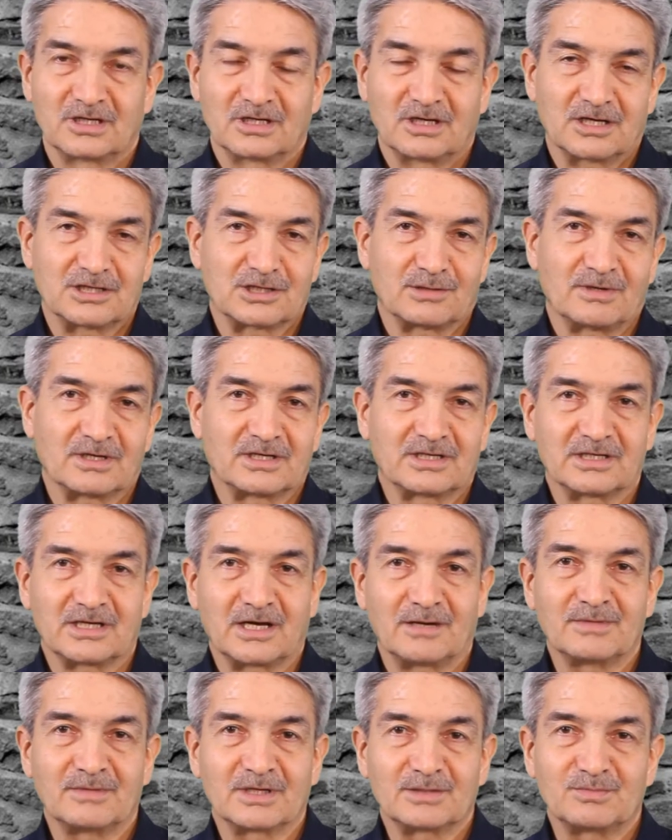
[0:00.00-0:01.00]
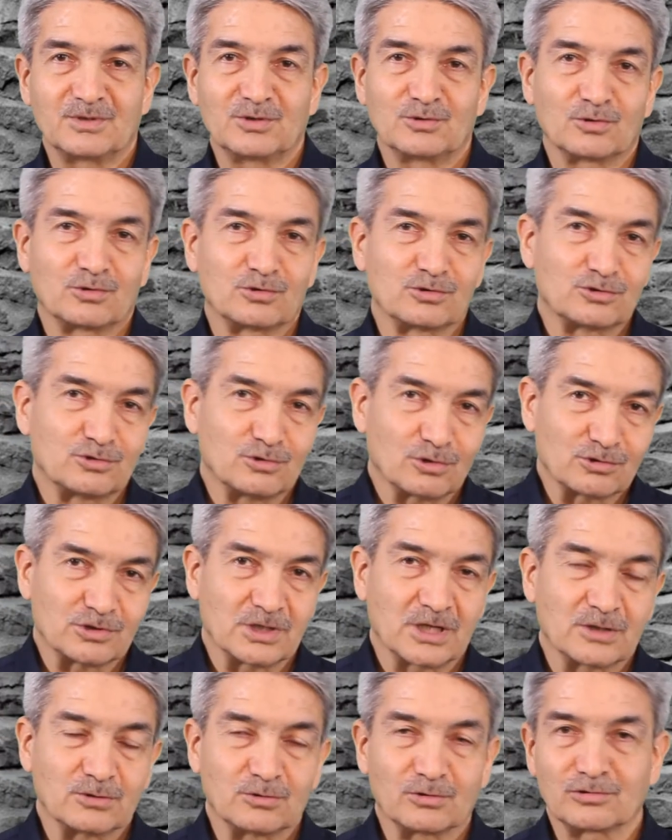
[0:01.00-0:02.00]
Acaba kıyamet
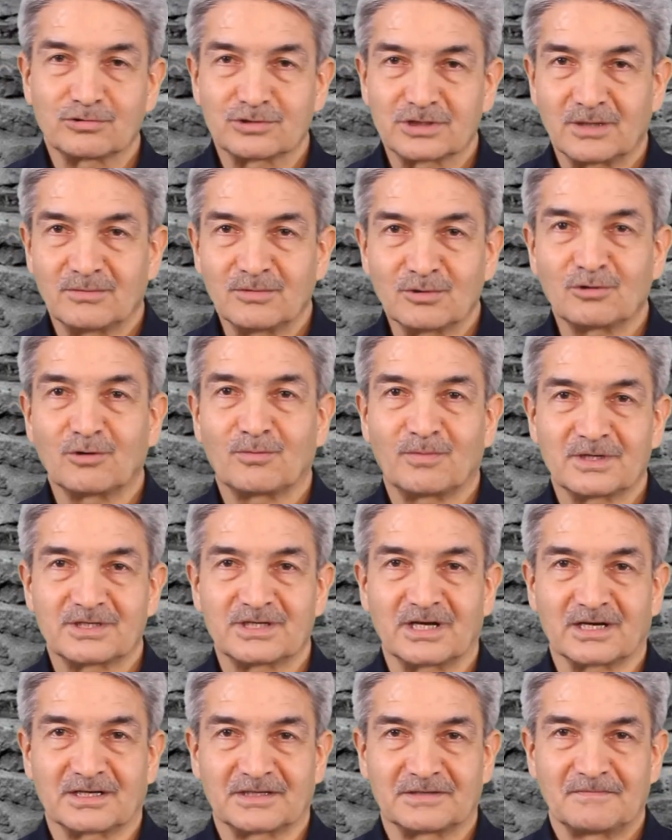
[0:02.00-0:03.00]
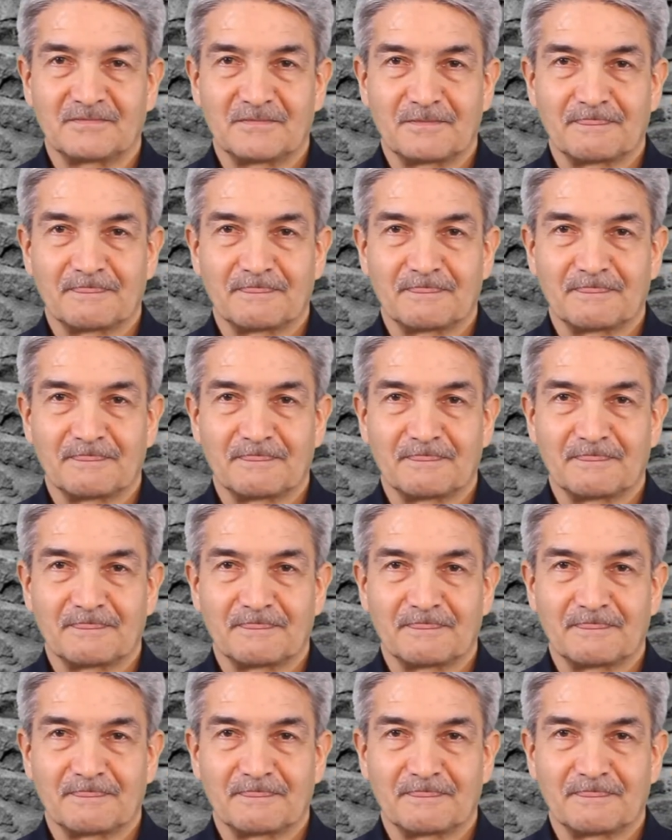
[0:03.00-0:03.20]
1999'da mı kopacak?